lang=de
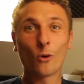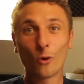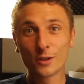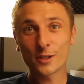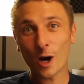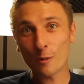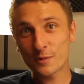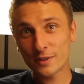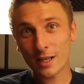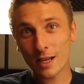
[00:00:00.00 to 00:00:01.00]
oder ob
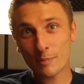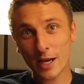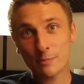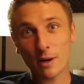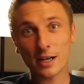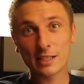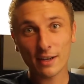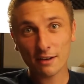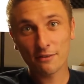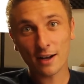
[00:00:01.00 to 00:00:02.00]
äh, Bikeparks
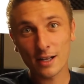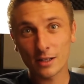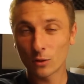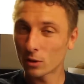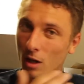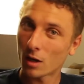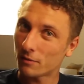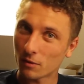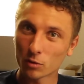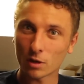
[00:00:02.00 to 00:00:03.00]
wegfallen
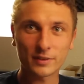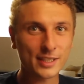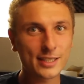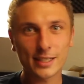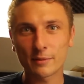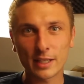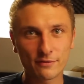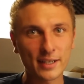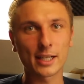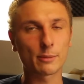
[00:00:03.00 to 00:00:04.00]
oder, oder wie das sich dann
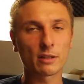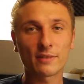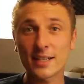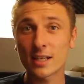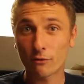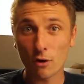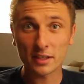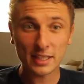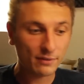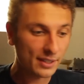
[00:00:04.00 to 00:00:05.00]
entwickelt. Man weiß ja
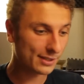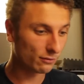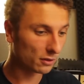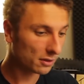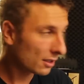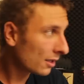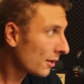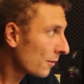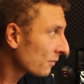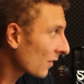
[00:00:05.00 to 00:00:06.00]
vorher nie, wie es wird.
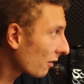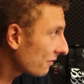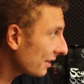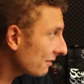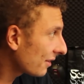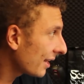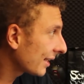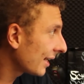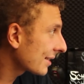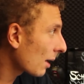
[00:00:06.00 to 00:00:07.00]
Auf jeden Fall
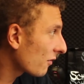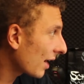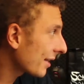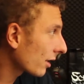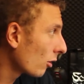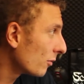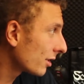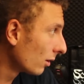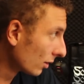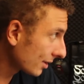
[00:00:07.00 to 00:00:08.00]
geht es am Freitag für
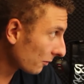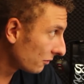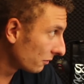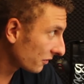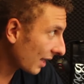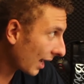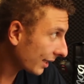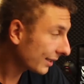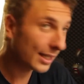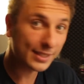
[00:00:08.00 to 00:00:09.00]
mich los, am
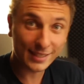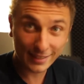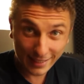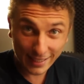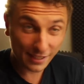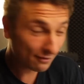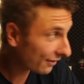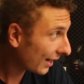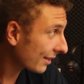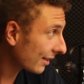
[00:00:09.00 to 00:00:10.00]
5.8., das ist diesen
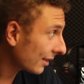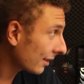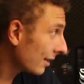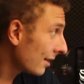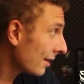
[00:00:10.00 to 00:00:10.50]
Freitag.